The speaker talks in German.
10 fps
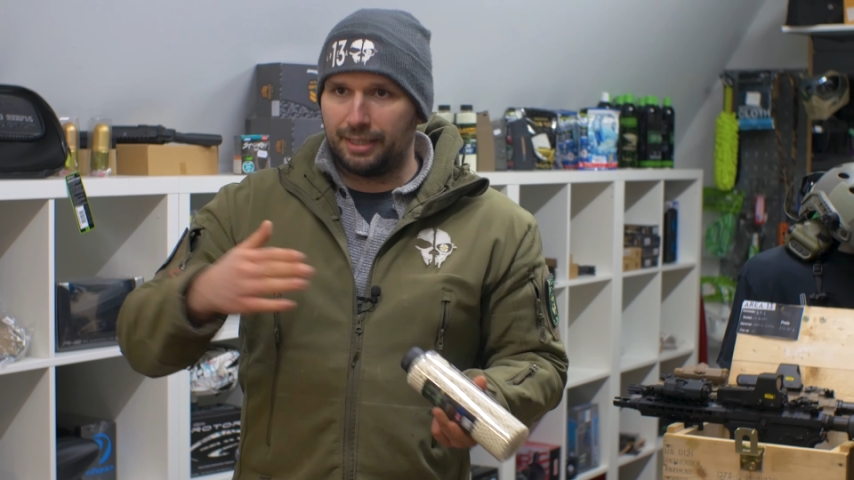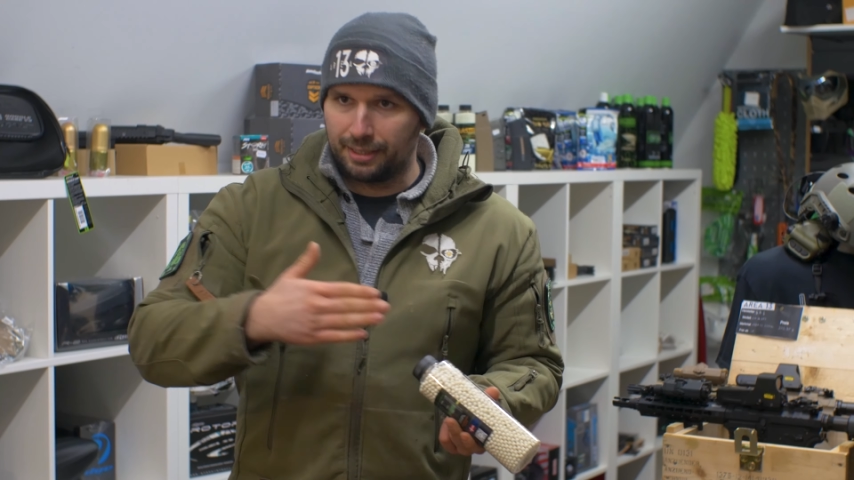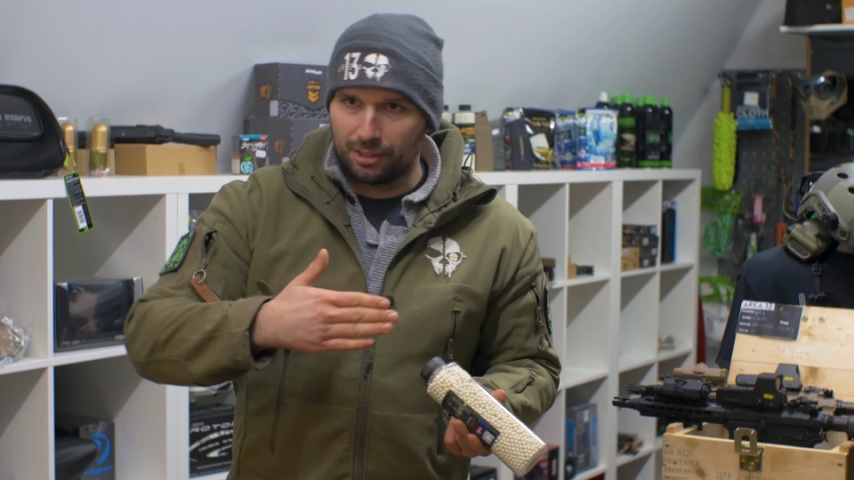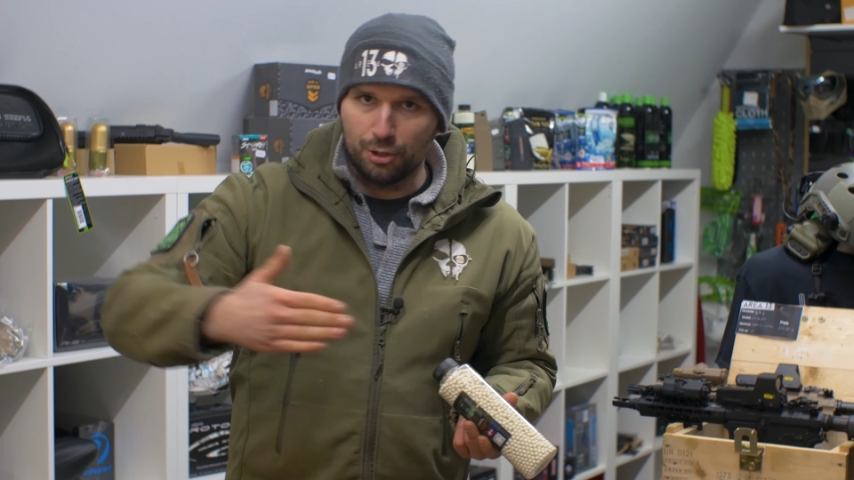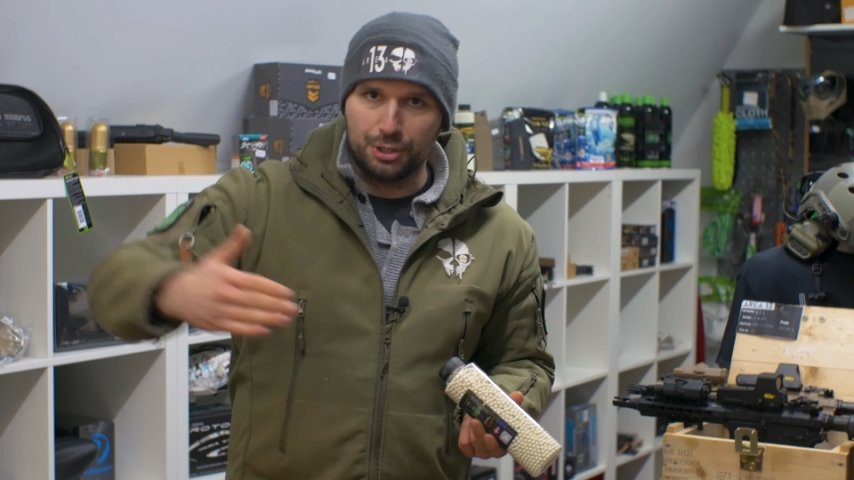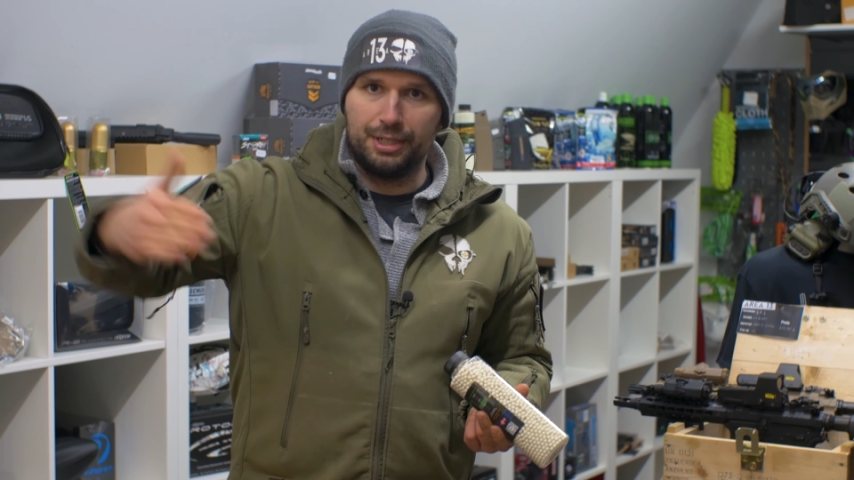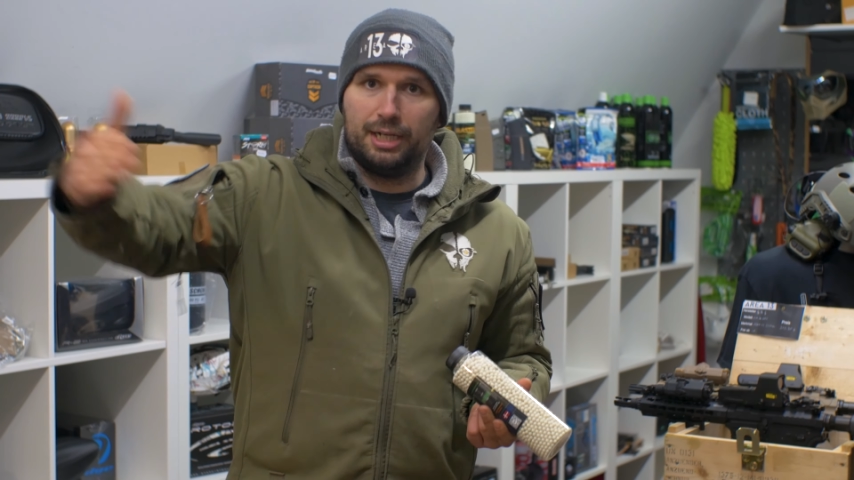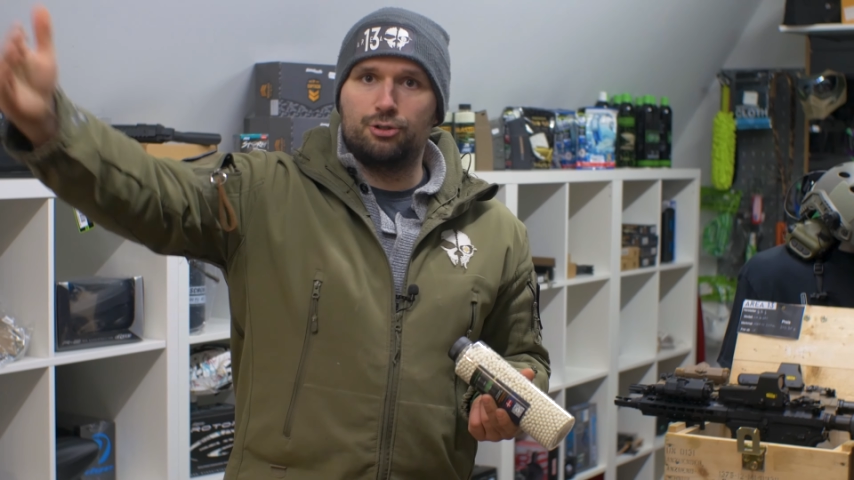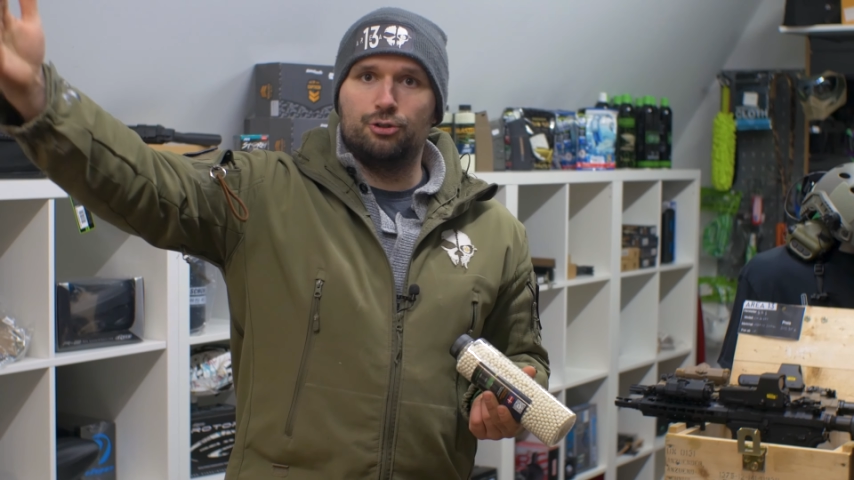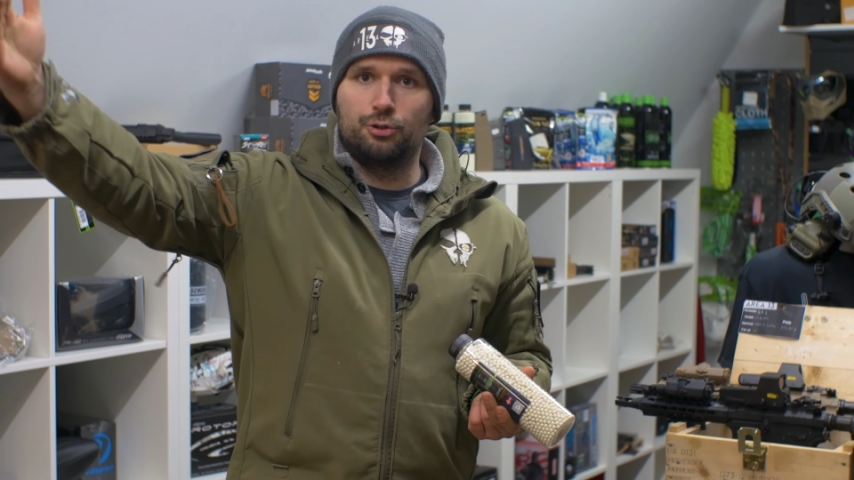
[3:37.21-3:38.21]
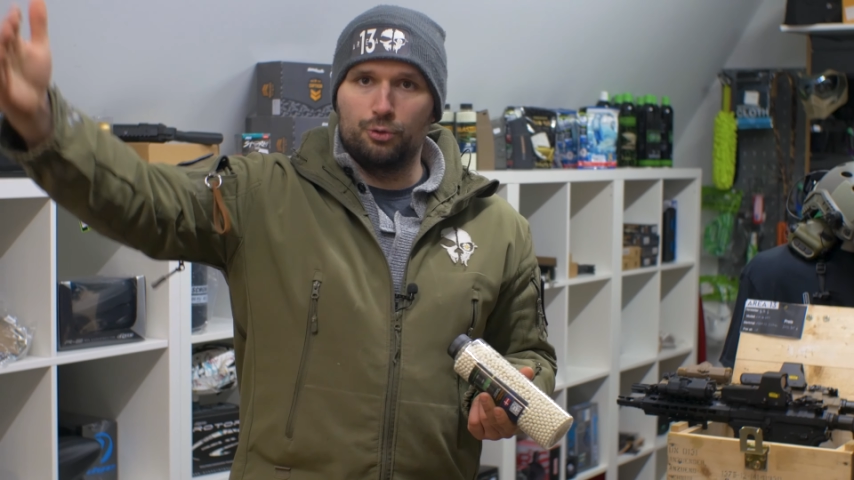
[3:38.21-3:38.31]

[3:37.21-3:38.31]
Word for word: dann leuchten die halt schön